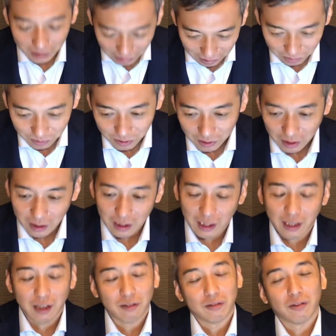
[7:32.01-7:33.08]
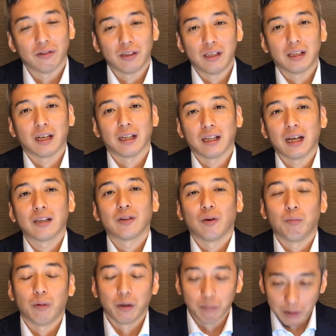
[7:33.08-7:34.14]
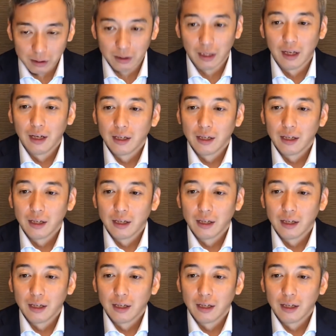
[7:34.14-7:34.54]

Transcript: 気をつけられるといいかなと思います。